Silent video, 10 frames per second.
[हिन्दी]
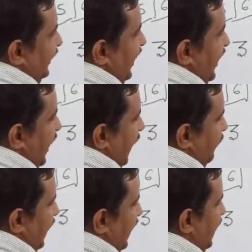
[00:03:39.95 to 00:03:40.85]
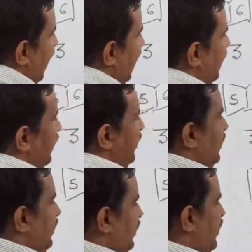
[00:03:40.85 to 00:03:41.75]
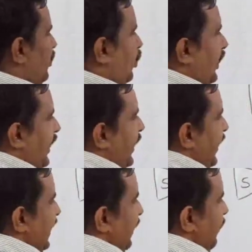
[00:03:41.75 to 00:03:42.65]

थ्री आपने लिखा और लिखने के